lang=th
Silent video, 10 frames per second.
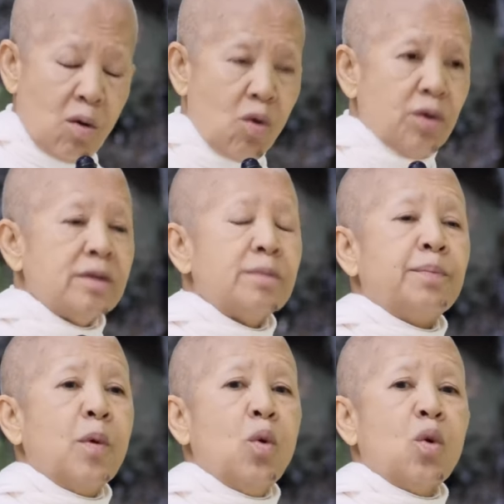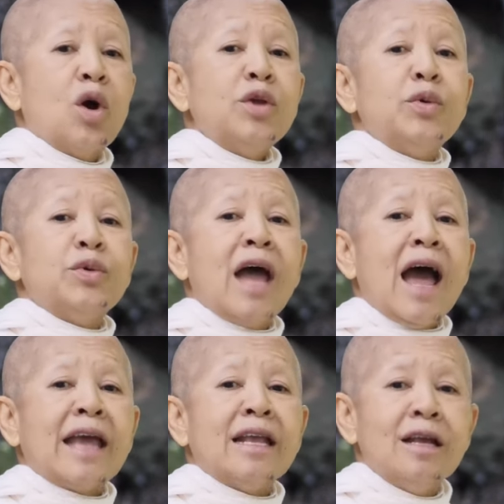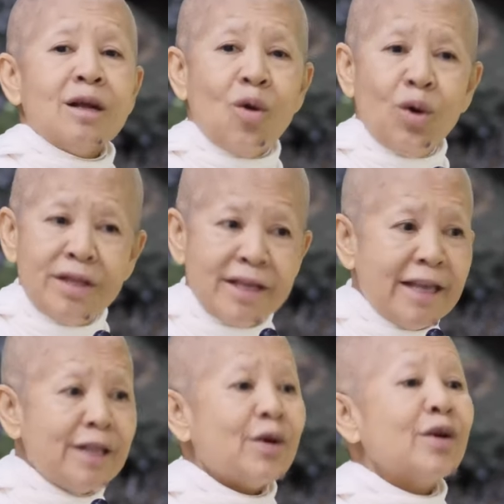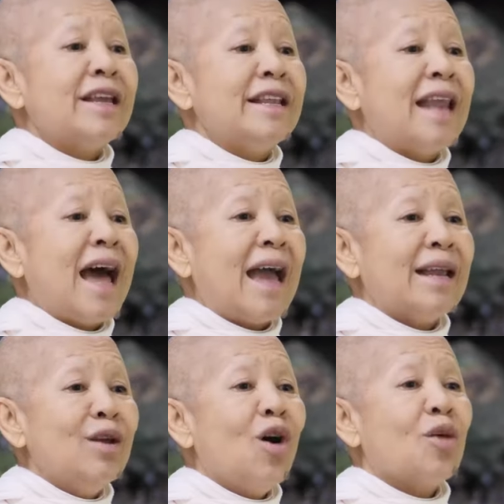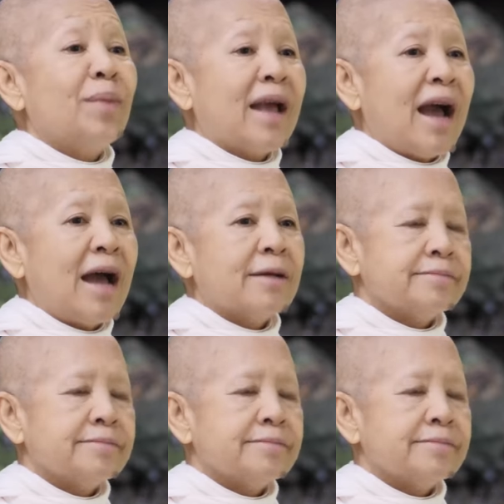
คนปลูกก็อยู่ได้คนกินก็กินได้นึกออกไหมคะ